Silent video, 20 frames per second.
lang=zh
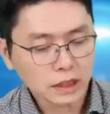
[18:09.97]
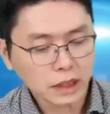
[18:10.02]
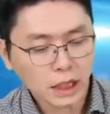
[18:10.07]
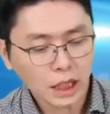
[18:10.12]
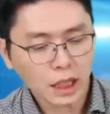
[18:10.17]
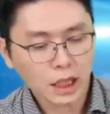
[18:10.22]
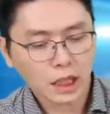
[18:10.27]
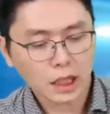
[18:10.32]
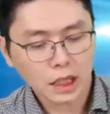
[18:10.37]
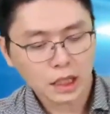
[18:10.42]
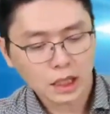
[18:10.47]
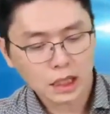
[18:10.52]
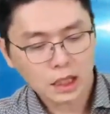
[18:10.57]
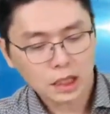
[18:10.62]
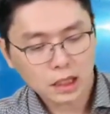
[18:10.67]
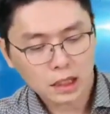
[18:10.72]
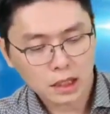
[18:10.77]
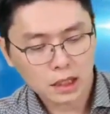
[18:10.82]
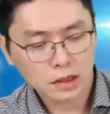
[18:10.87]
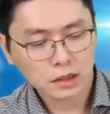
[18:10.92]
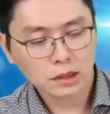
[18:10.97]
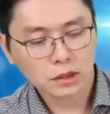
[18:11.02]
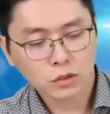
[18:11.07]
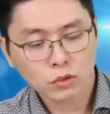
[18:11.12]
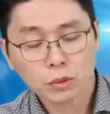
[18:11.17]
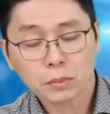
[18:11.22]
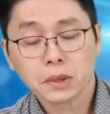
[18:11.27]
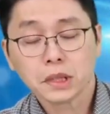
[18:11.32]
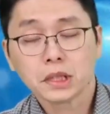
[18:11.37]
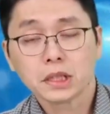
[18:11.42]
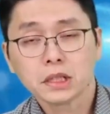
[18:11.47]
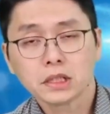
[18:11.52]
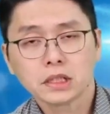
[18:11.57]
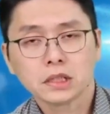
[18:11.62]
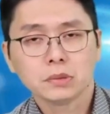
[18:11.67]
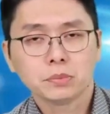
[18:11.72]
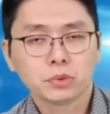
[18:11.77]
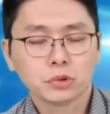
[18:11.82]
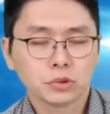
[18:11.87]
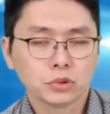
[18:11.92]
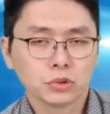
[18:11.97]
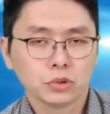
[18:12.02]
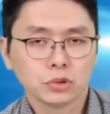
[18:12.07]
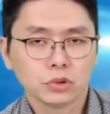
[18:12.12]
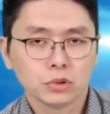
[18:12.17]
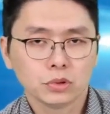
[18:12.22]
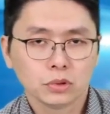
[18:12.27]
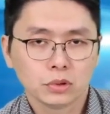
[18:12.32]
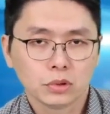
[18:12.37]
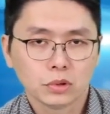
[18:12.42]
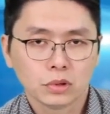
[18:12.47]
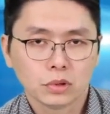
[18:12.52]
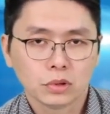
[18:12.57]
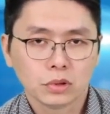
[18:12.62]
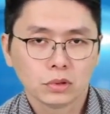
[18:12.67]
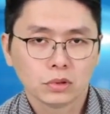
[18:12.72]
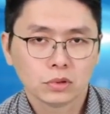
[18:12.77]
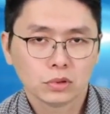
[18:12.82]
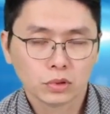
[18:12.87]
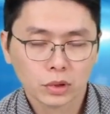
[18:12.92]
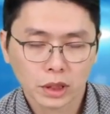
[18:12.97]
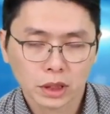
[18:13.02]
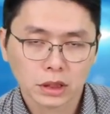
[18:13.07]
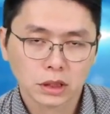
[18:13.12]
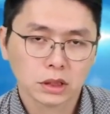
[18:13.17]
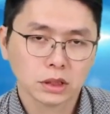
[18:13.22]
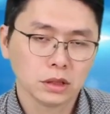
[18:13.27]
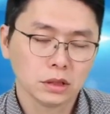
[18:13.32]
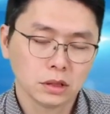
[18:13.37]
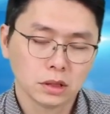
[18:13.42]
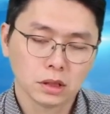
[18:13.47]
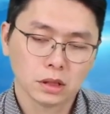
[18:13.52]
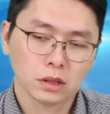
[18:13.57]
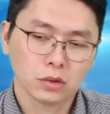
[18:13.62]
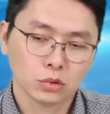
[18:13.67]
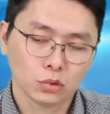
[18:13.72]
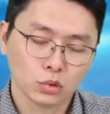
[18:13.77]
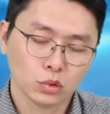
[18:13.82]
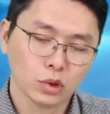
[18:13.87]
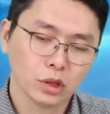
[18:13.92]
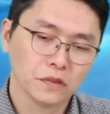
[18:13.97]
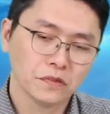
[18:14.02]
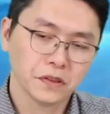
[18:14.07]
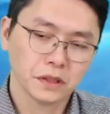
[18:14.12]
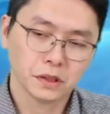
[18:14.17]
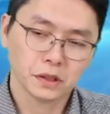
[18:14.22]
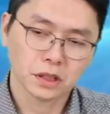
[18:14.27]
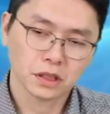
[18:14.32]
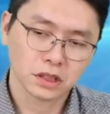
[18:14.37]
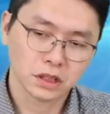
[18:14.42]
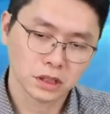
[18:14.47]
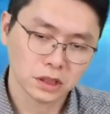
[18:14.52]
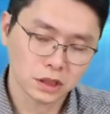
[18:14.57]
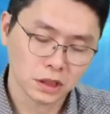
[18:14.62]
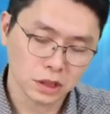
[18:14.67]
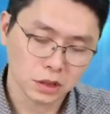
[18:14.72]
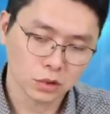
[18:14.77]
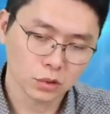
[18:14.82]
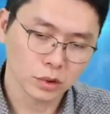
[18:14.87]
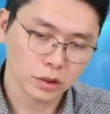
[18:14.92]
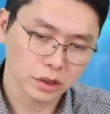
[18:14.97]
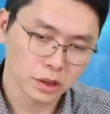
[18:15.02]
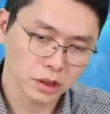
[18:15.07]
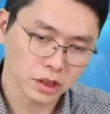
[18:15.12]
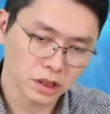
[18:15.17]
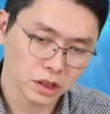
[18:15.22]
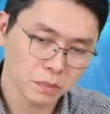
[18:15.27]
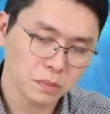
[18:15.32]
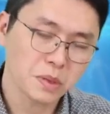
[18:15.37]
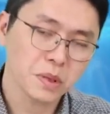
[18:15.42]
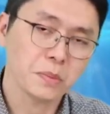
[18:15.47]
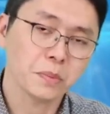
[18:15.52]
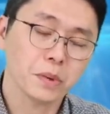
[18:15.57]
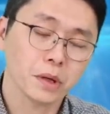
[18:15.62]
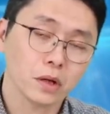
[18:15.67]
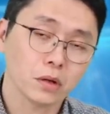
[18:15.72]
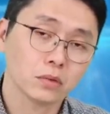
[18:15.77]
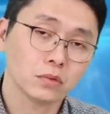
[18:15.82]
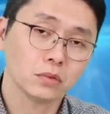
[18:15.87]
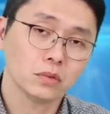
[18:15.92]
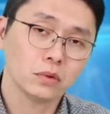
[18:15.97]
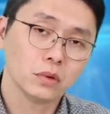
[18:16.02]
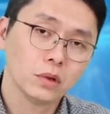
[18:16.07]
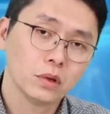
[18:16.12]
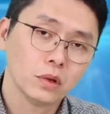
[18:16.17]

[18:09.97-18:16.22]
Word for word: 家跟着我们一起布局最新的5月份的新一轮的精品标股。